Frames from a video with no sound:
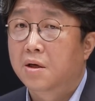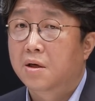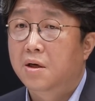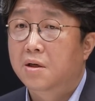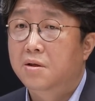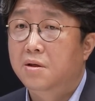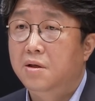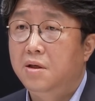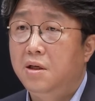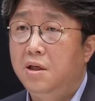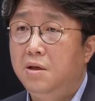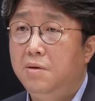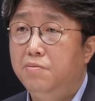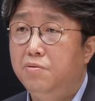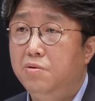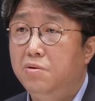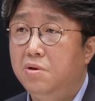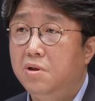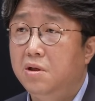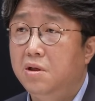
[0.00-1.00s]
그래서
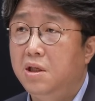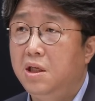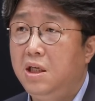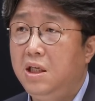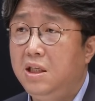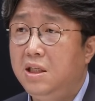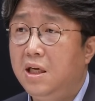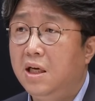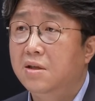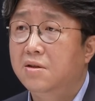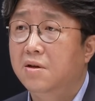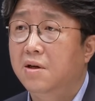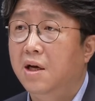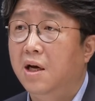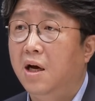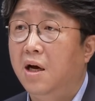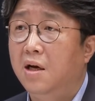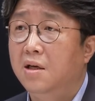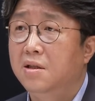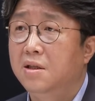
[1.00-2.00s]
이분들이
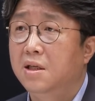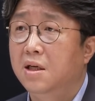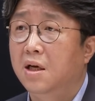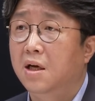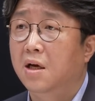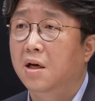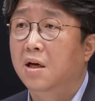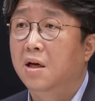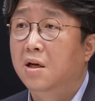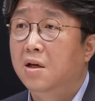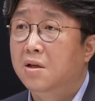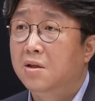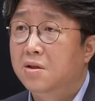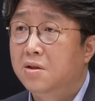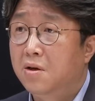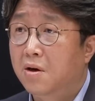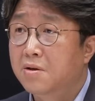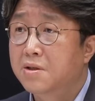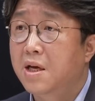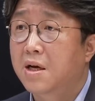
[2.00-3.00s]
이제서야 이제
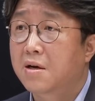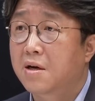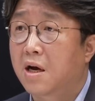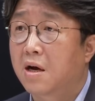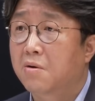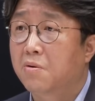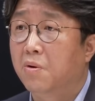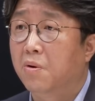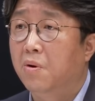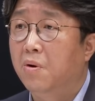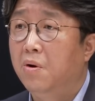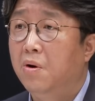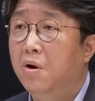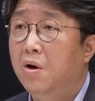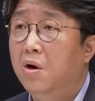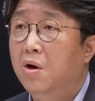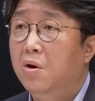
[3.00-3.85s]
정색을 하고